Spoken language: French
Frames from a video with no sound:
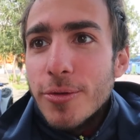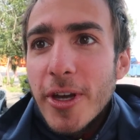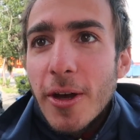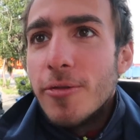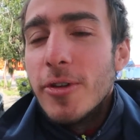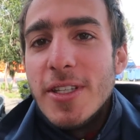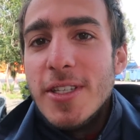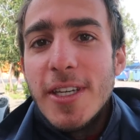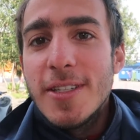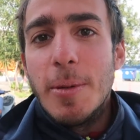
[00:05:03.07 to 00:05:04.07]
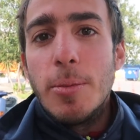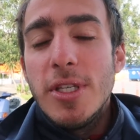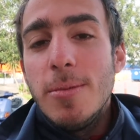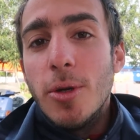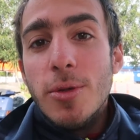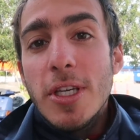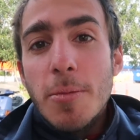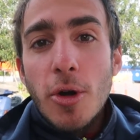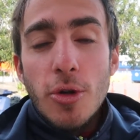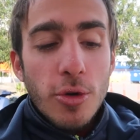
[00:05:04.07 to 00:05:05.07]
faire un free ticket, c'est pas possible, il y a
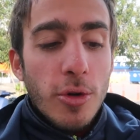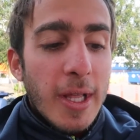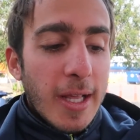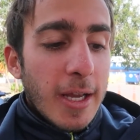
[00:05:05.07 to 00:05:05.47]
uniquement le,